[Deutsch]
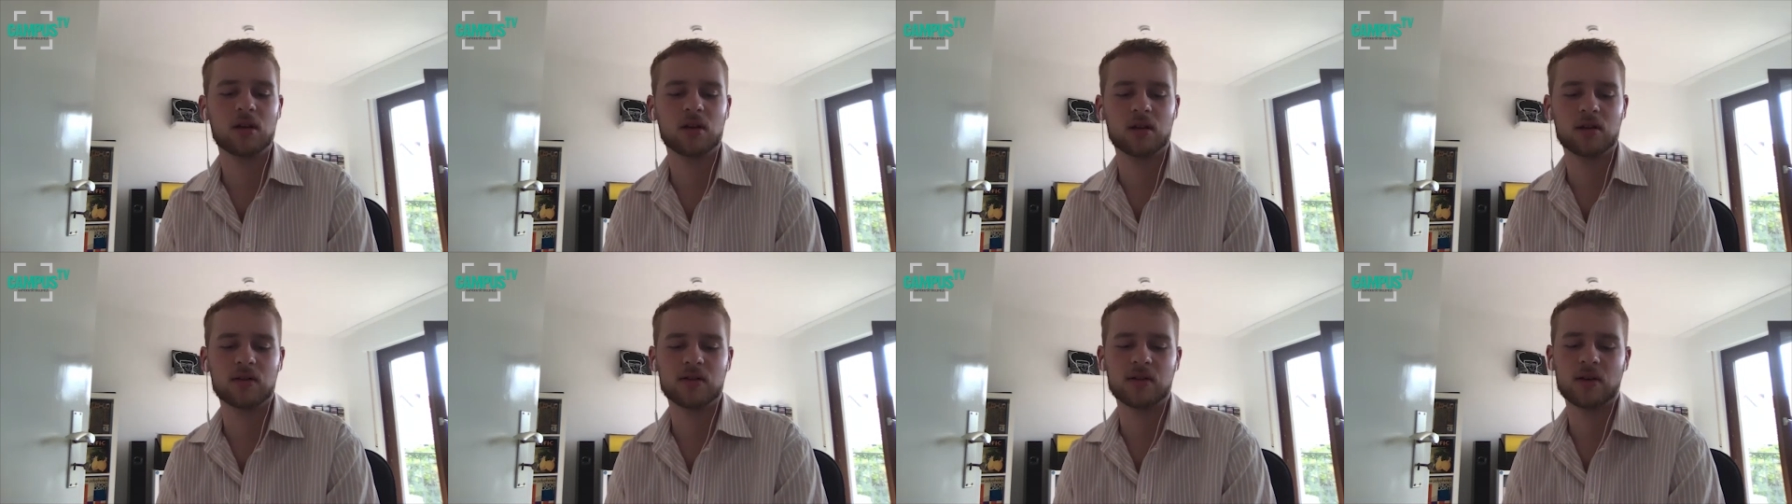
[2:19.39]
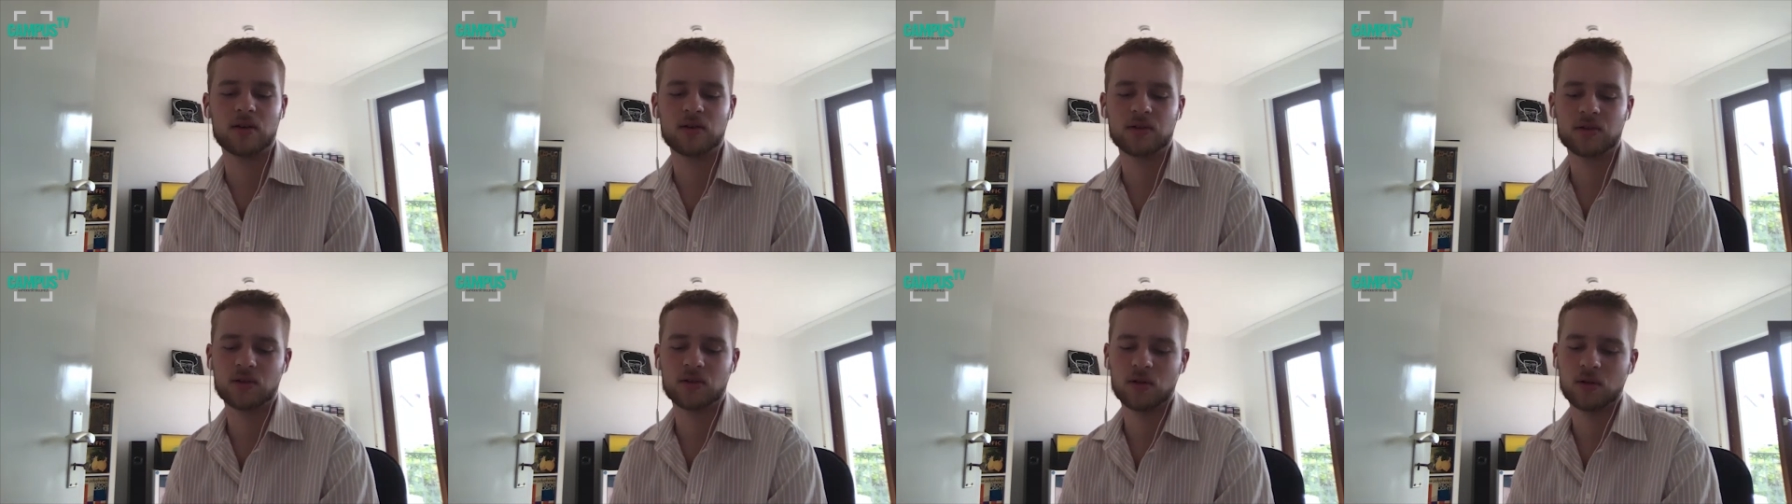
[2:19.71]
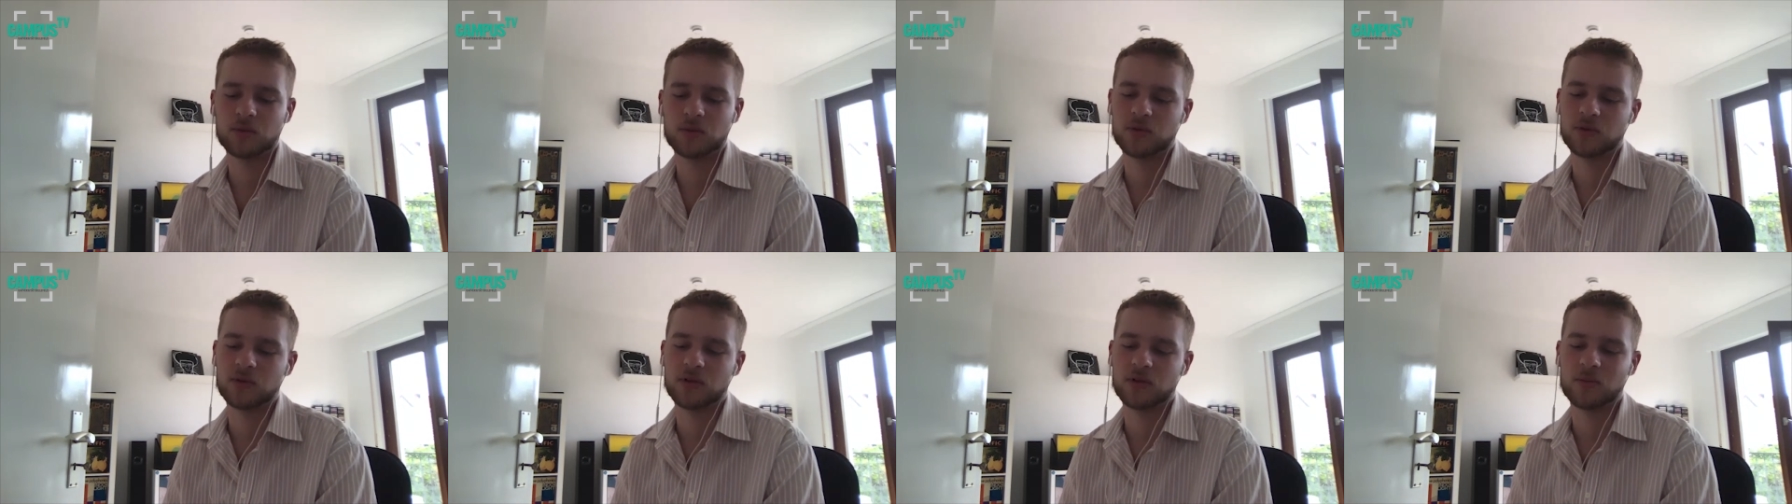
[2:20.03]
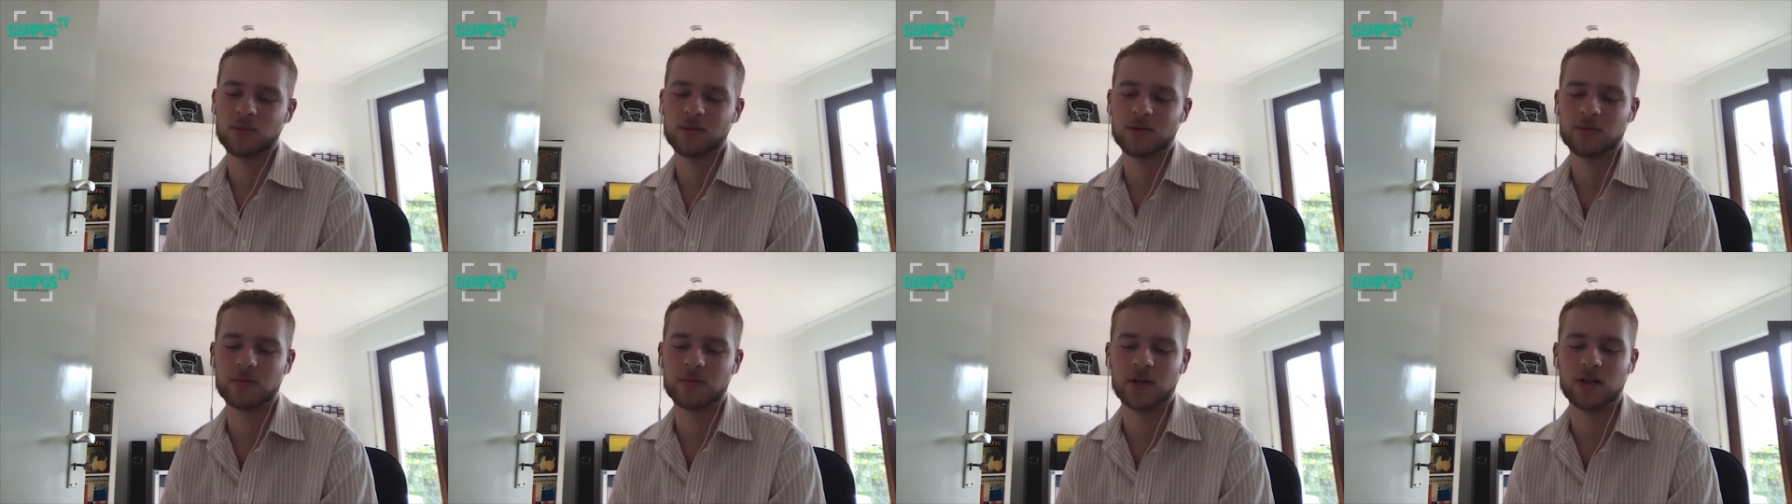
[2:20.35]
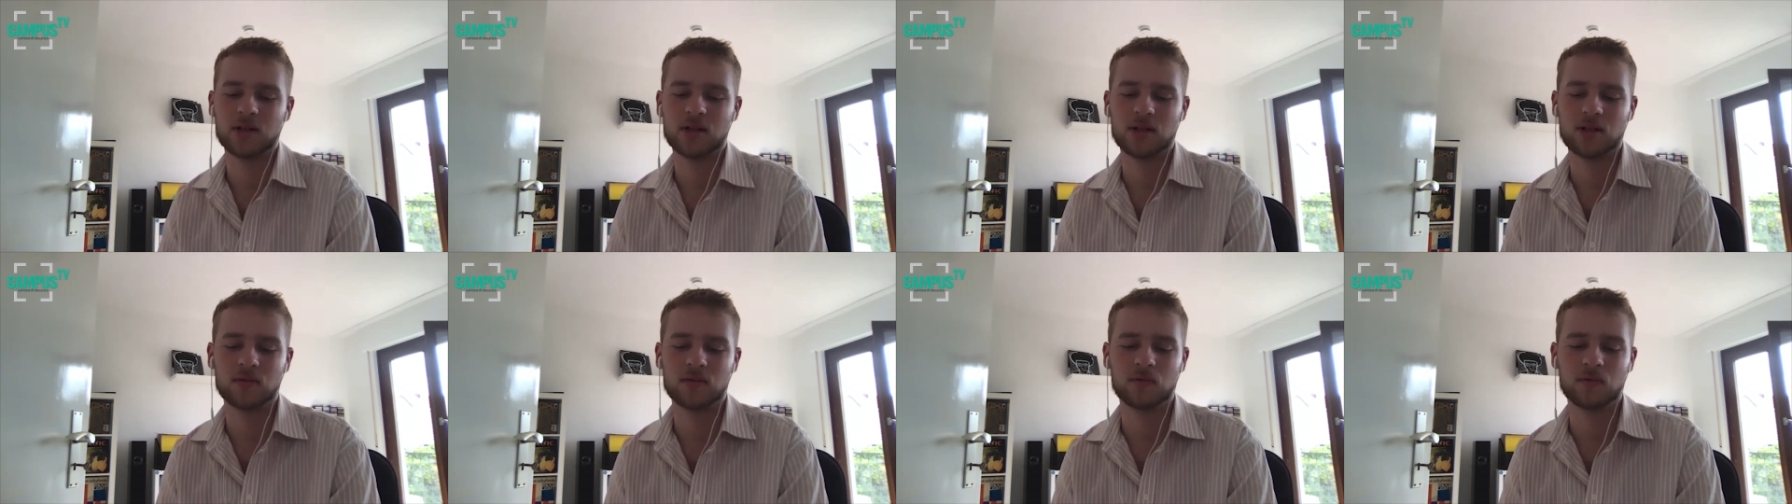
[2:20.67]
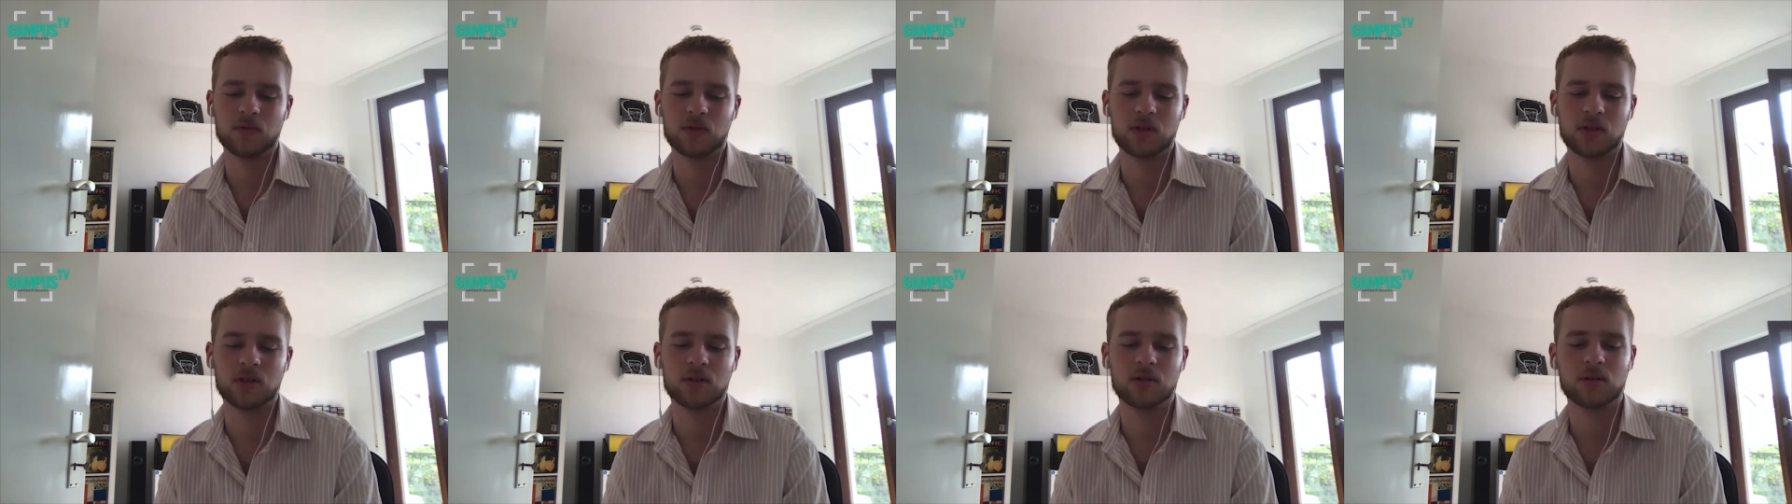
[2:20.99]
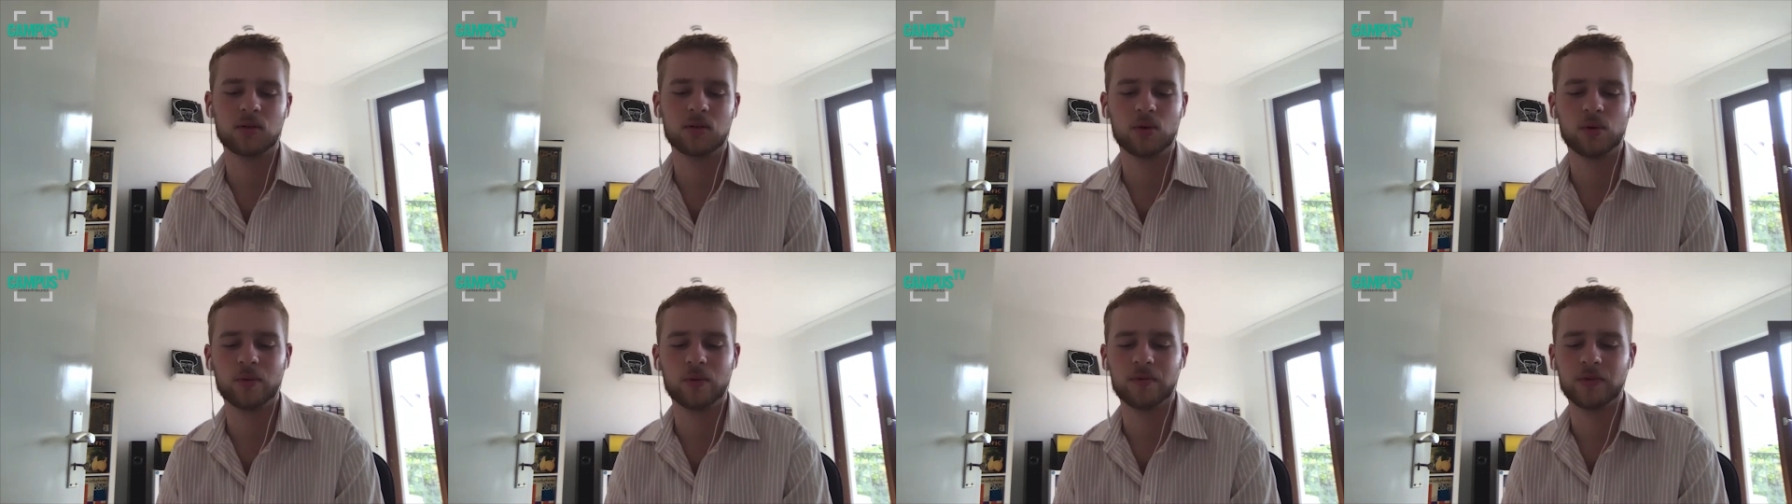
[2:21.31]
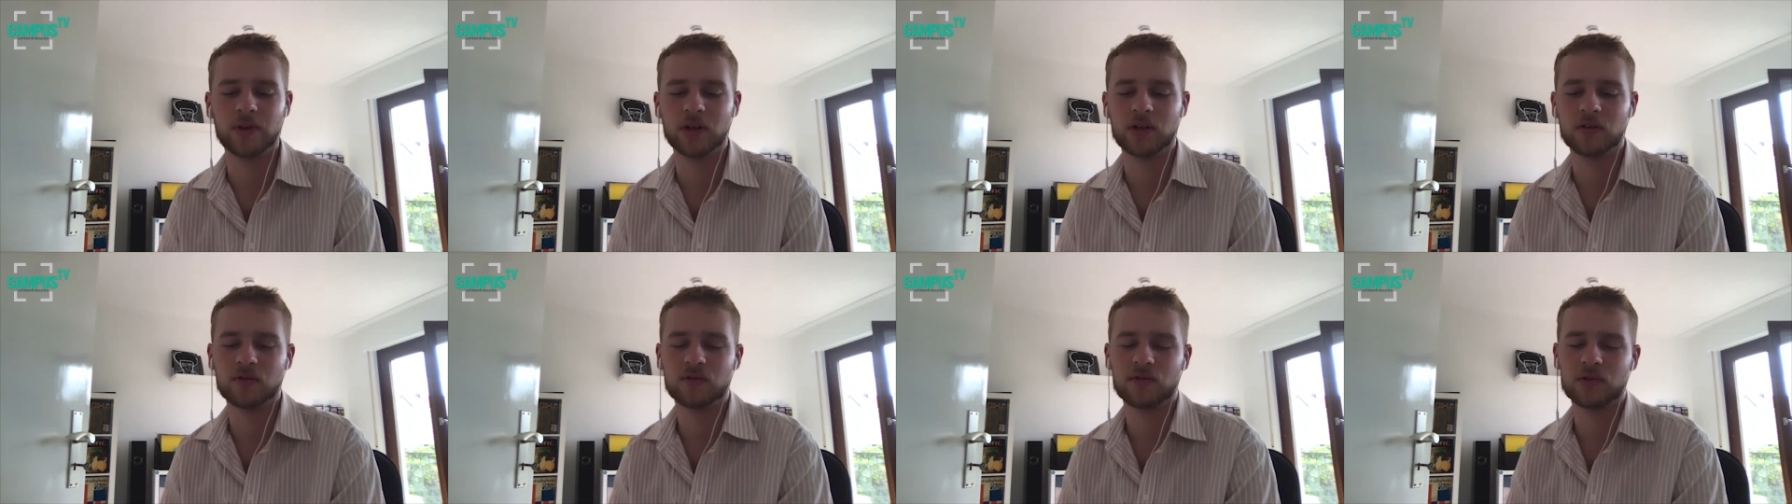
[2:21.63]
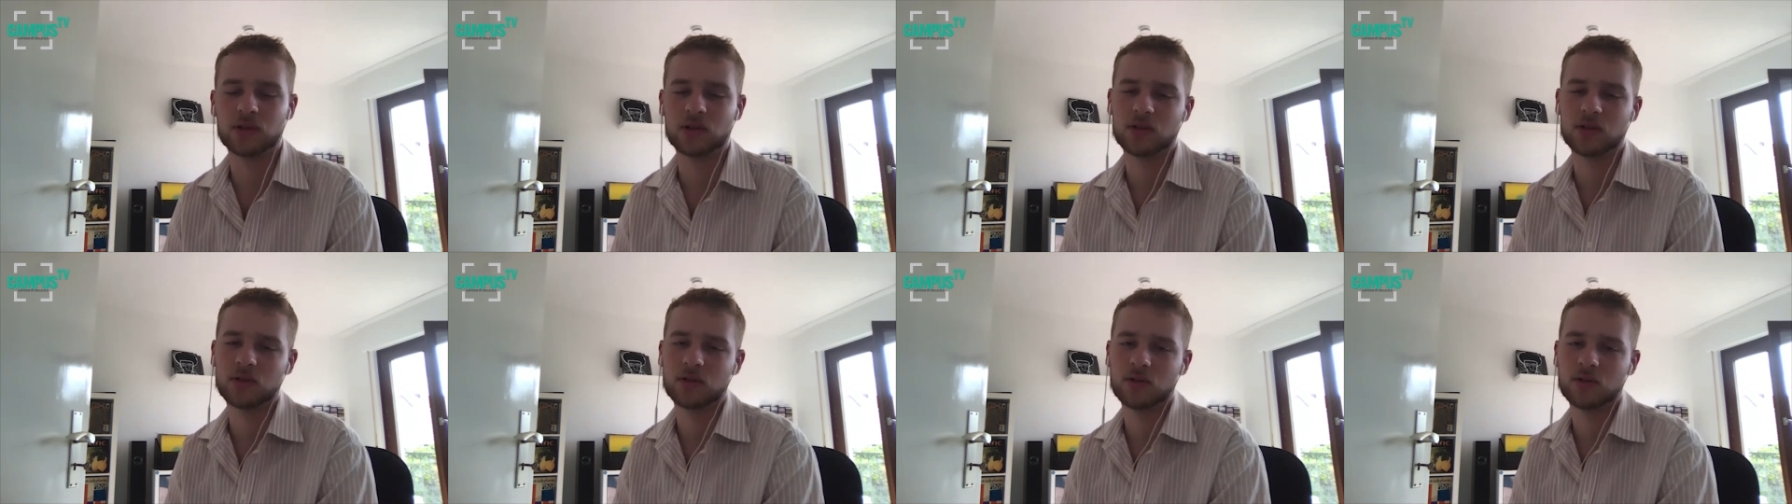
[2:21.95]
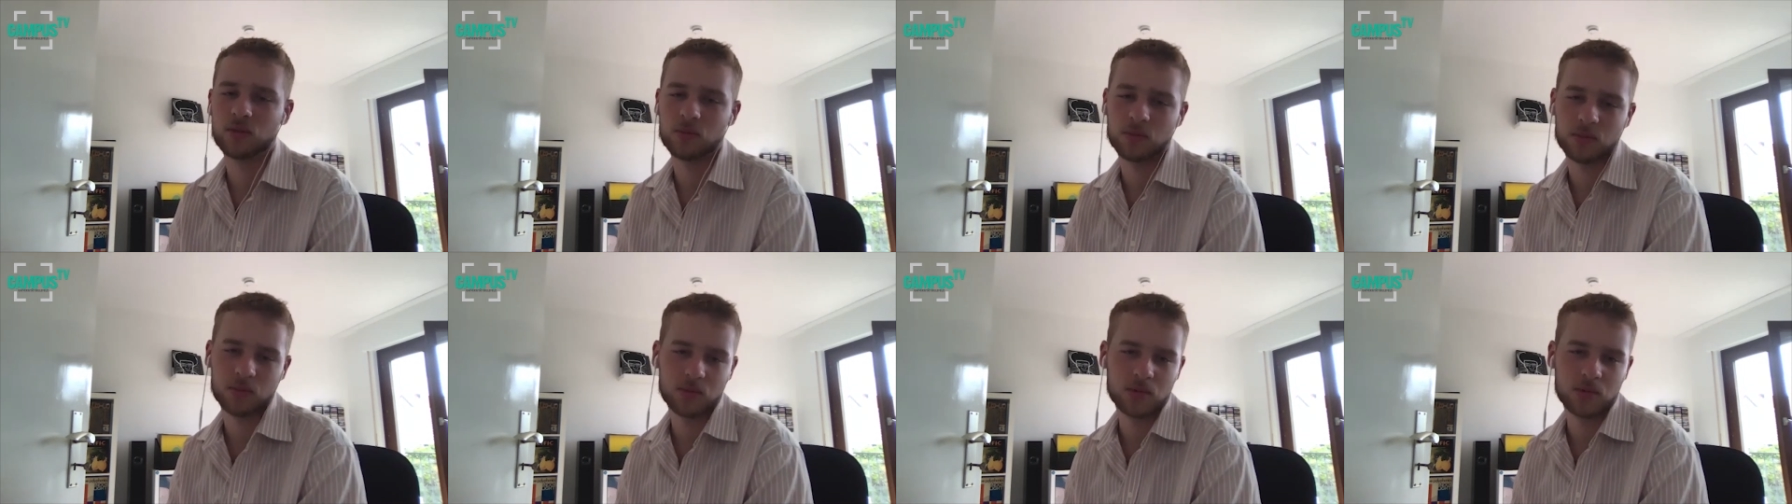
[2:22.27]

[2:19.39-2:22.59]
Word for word: ins Haus kommt und da muss man halt irgendwie Umwege finden, um